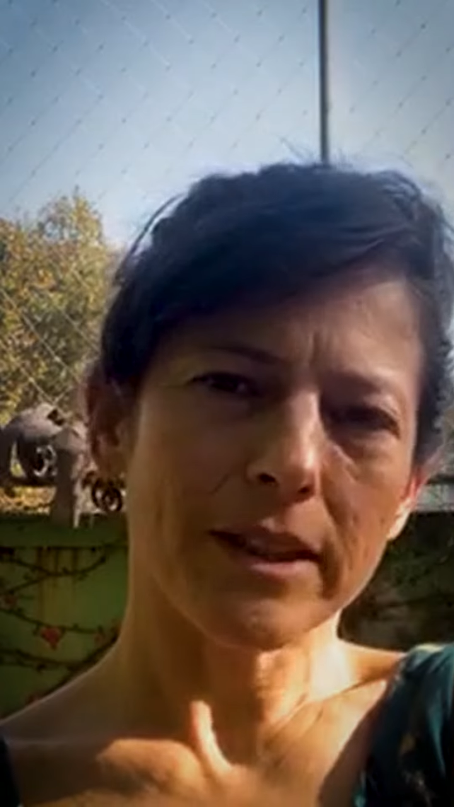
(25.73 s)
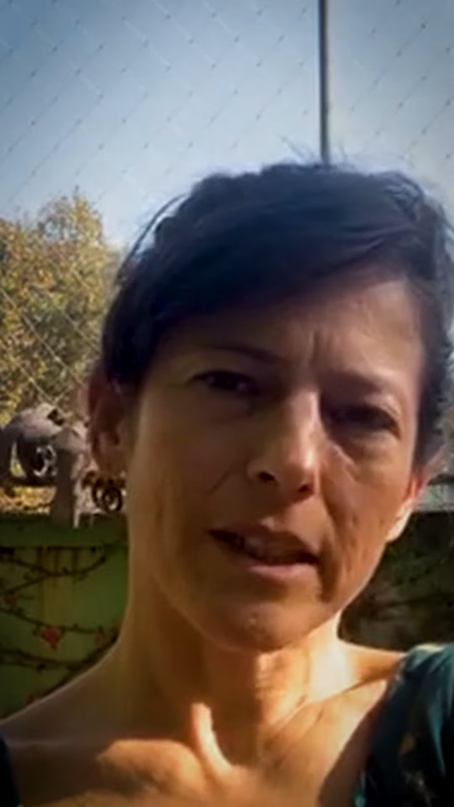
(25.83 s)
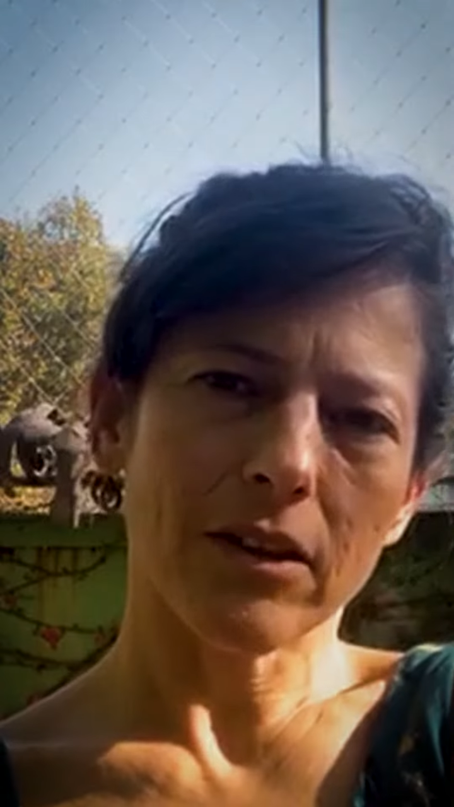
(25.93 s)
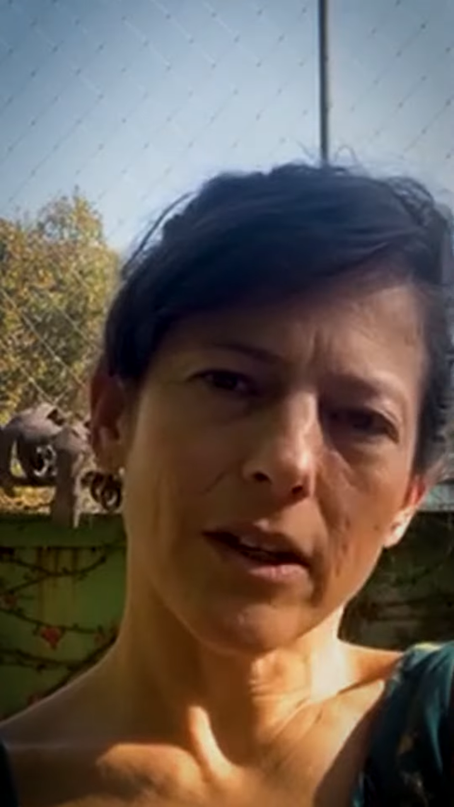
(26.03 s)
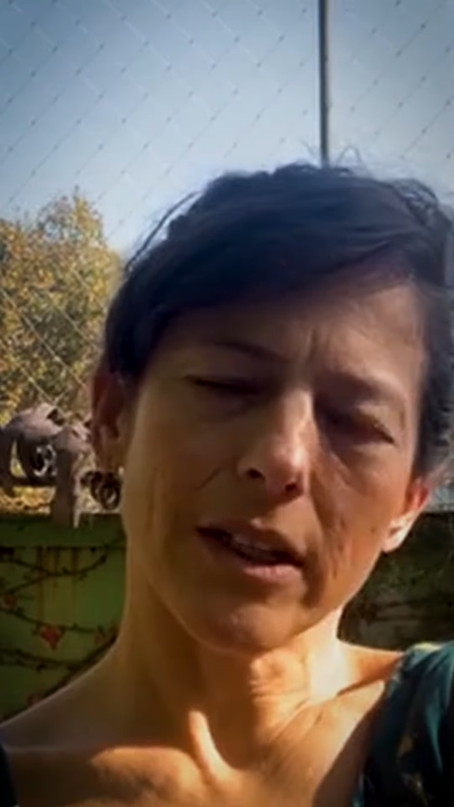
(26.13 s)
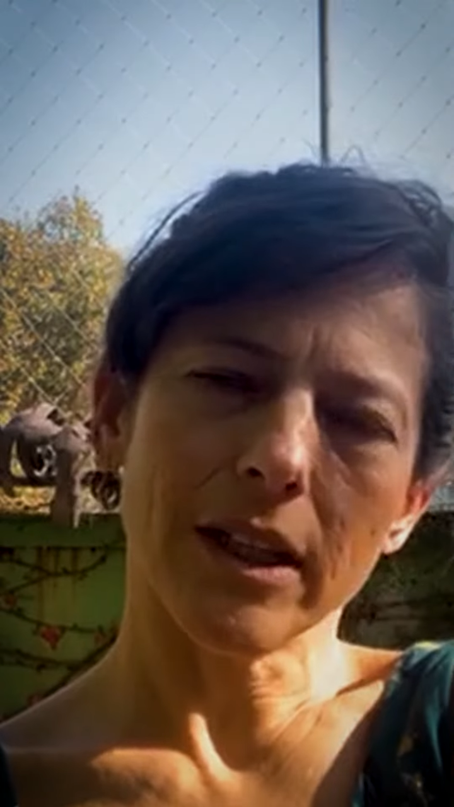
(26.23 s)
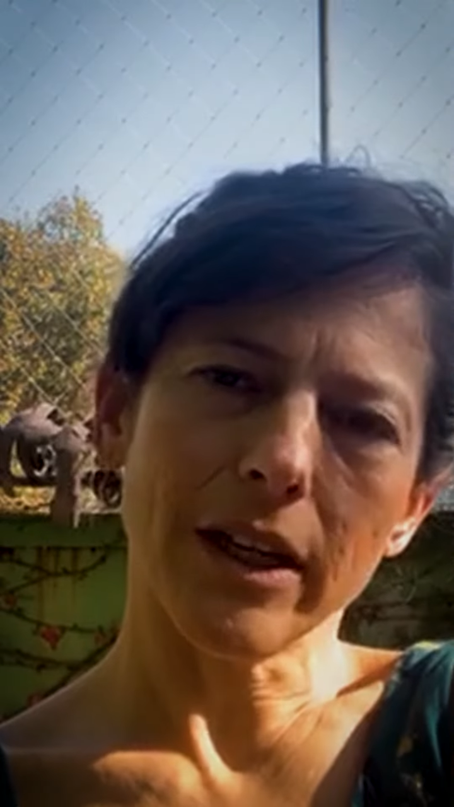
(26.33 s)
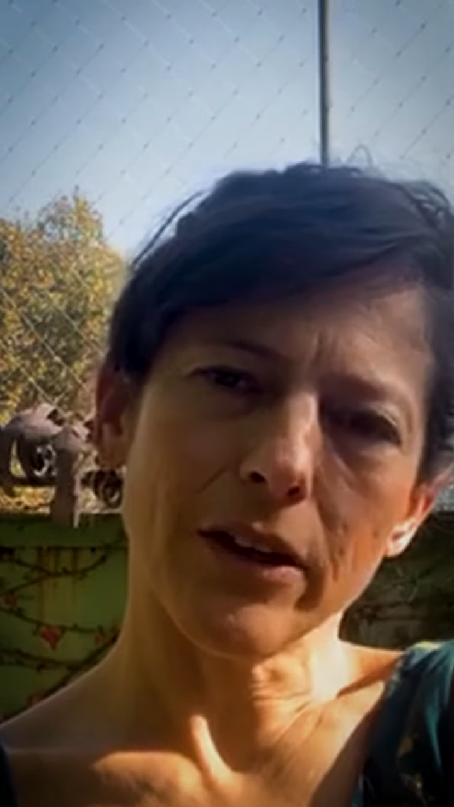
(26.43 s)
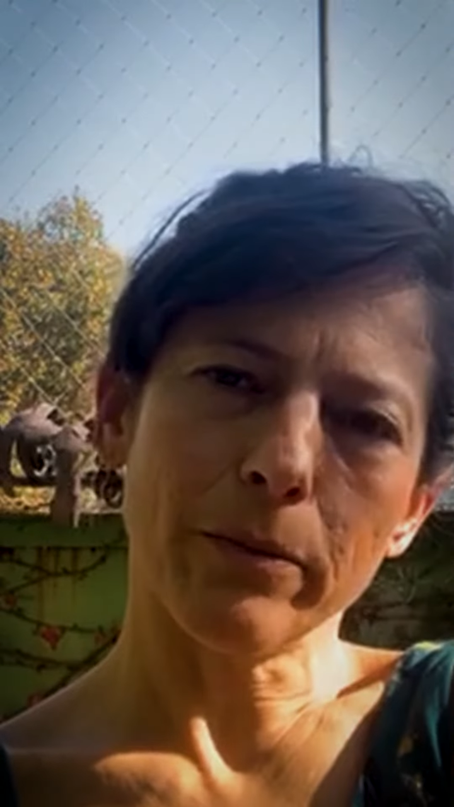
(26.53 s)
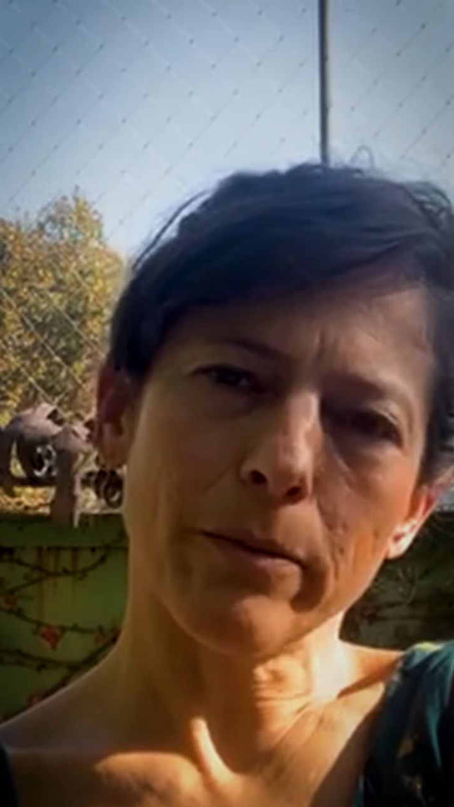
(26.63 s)
pasaron a
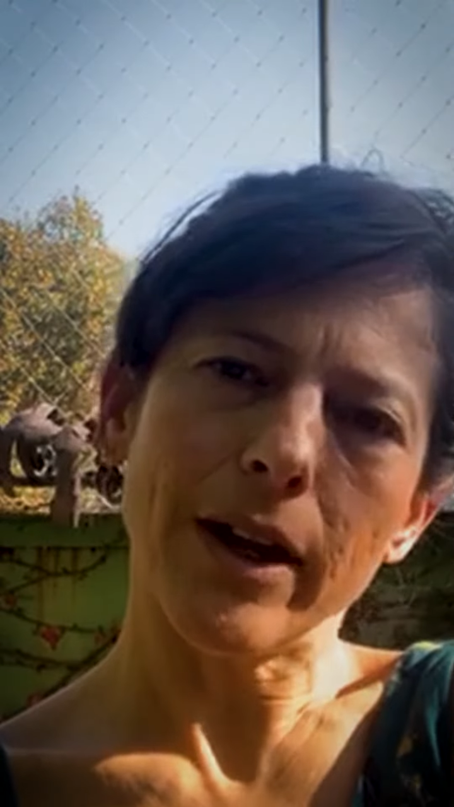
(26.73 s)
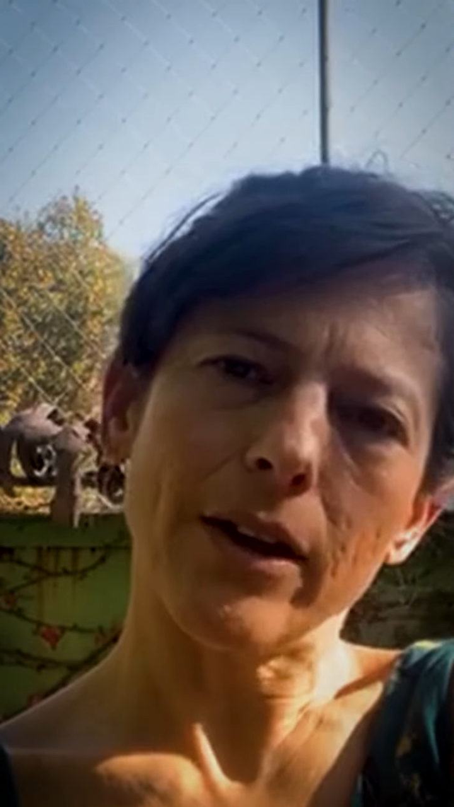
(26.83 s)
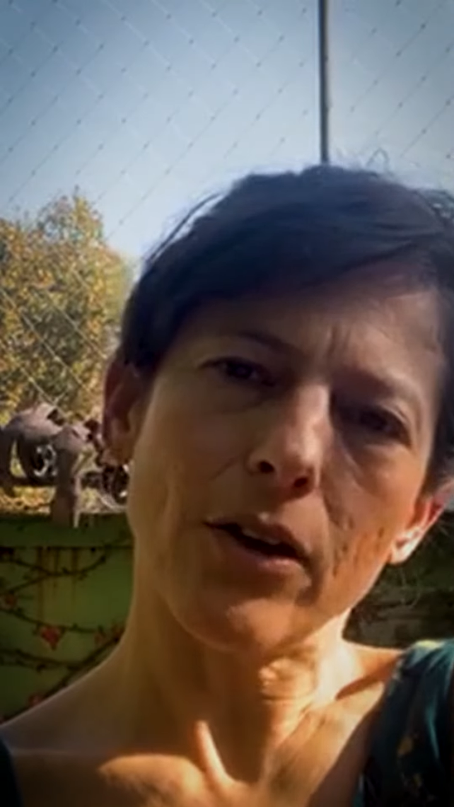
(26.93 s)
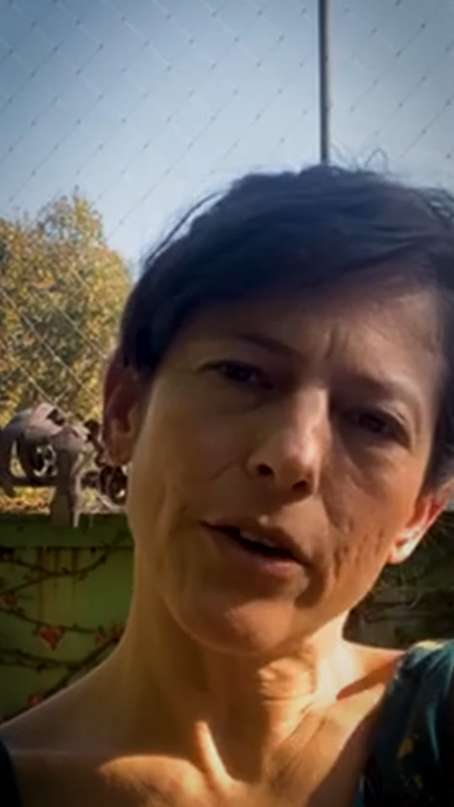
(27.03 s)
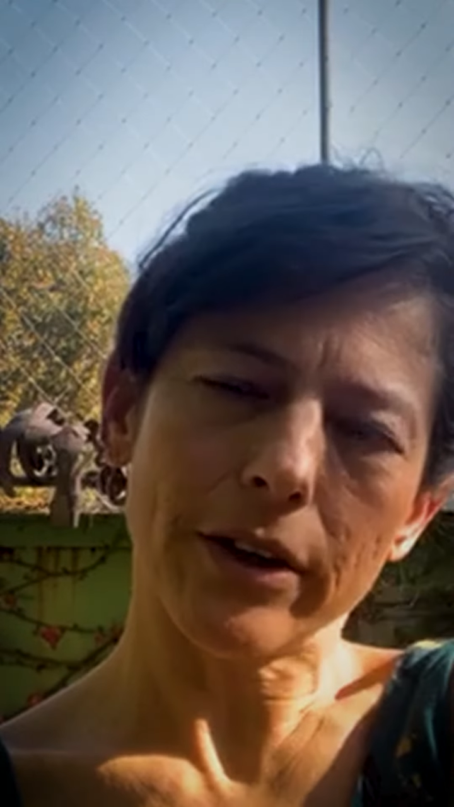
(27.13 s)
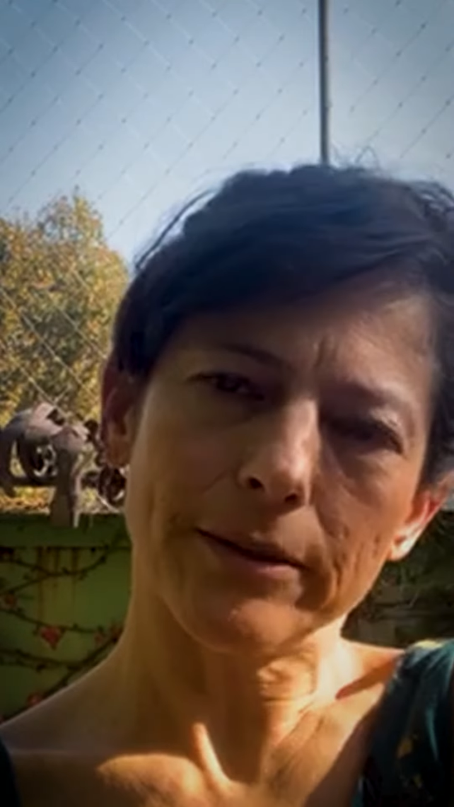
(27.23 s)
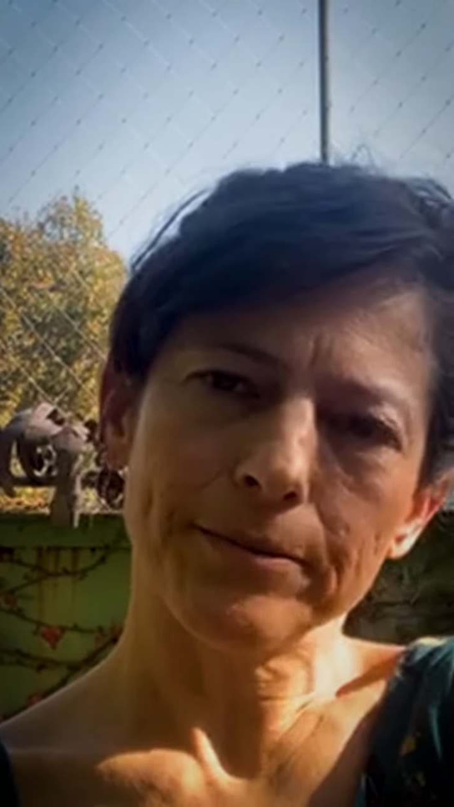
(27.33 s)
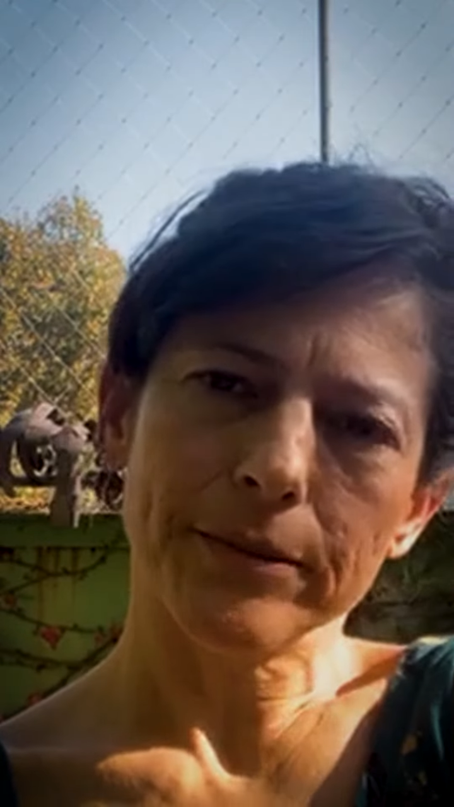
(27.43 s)
tener un valor